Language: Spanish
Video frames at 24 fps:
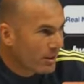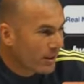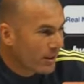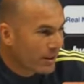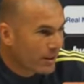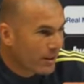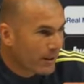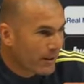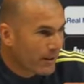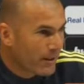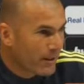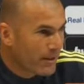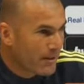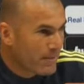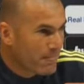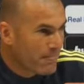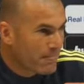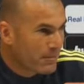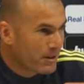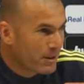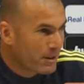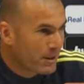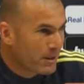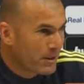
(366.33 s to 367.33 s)
Eh,
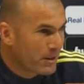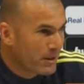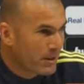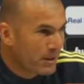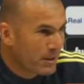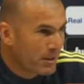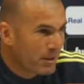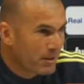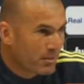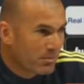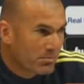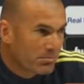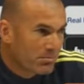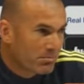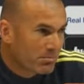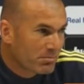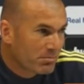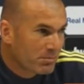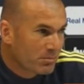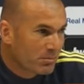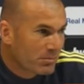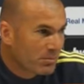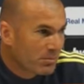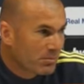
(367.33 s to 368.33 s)
y
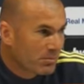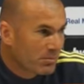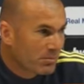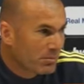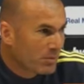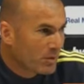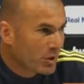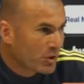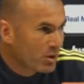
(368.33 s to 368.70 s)
mm,